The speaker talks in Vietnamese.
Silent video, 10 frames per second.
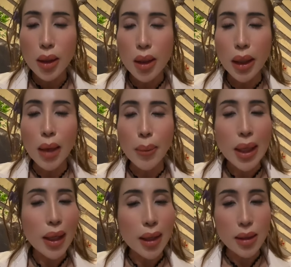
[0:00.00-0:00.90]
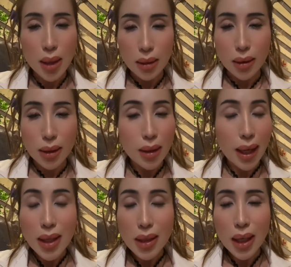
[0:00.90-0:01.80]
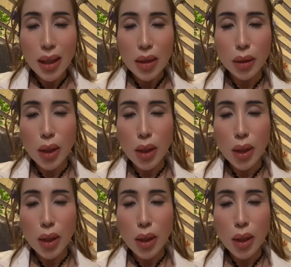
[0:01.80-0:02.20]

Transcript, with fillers: có nghĩa là mấy ngày tự nhiên ấy cái cái,